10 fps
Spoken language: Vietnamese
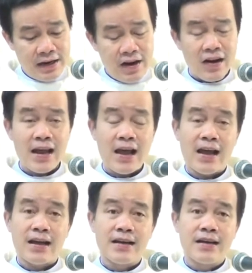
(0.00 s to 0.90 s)
đó
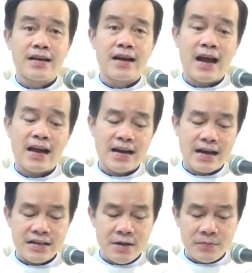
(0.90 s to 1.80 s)
là Ngài đã
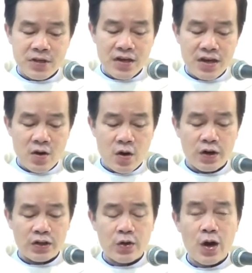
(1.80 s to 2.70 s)
giúp cho giáo
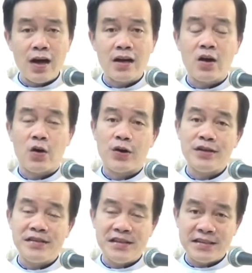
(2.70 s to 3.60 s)
hội thoát
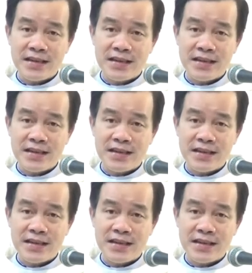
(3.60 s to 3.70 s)
khỏi chiến